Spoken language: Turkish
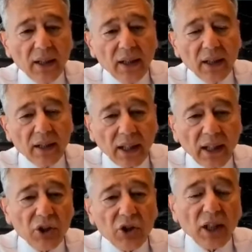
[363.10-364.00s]
e,
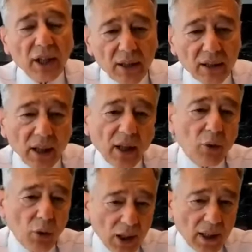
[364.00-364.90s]
geleceği daha
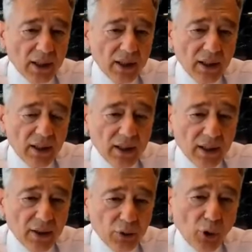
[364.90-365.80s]
kolay e,